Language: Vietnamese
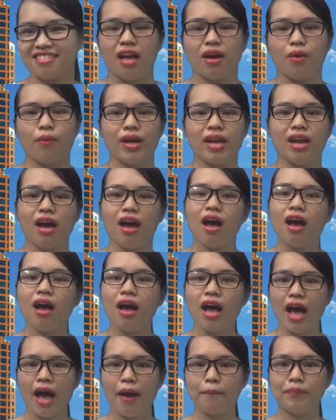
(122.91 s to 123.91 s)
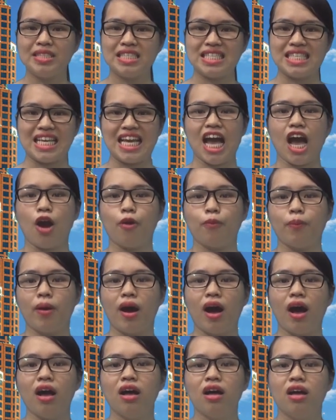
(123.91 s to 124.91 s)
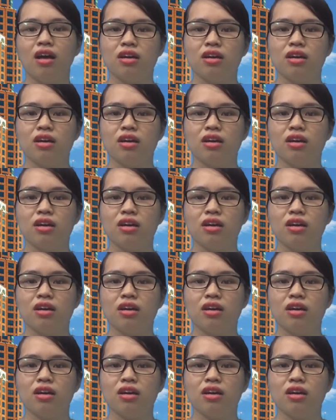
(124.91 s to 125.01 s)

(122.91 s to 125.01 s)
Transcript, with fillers: à, qua đó à, mình sẽ học uh, à,